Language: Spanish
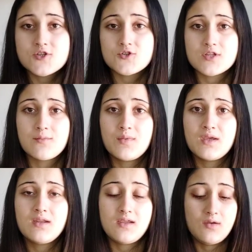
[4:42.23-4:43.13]
estos
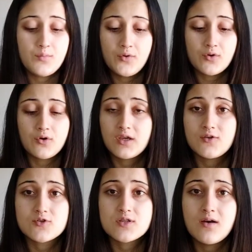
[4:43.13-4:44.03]
también y por lo que
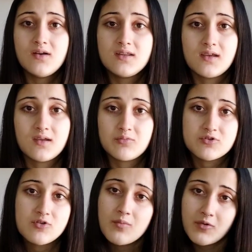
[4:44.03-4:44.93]
costaban dije,
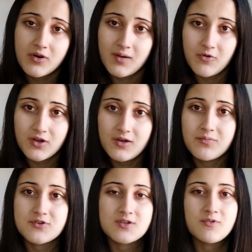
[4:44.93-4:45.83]
pues no me voy a morir
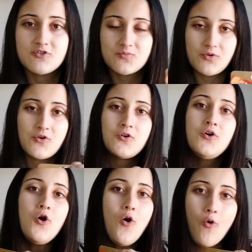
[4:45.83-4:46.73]
por si me los
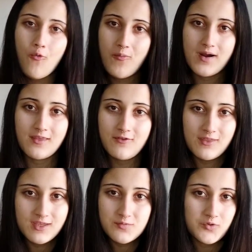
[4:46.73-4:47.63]
pongo un par de
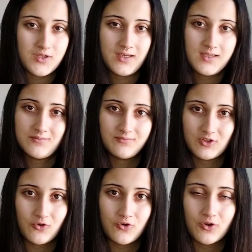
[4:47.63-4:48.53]
veces porque
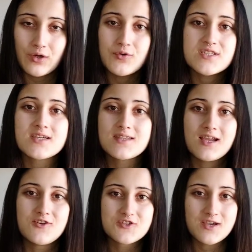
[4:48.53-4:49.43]
con lo que cuestan
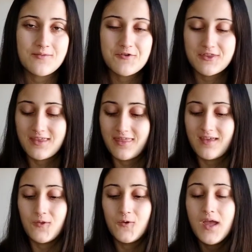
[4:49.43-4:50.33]
ya los he
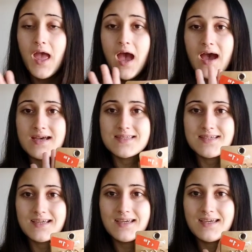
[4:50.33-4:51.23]
amortizado.
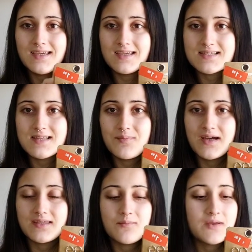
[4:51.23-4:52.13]
Así que este
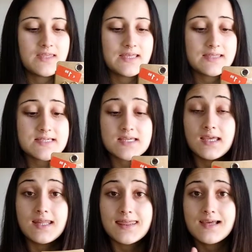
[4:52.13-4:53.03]
pack de pendientes que
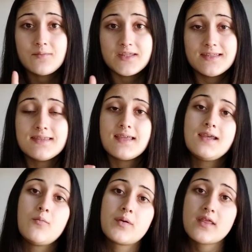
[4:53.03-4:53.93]
inicialmente
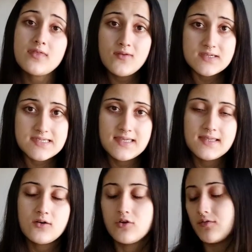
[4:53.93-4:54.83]
tenía un precio de
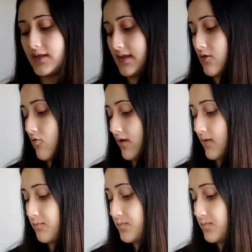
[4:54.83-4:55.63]
7,99.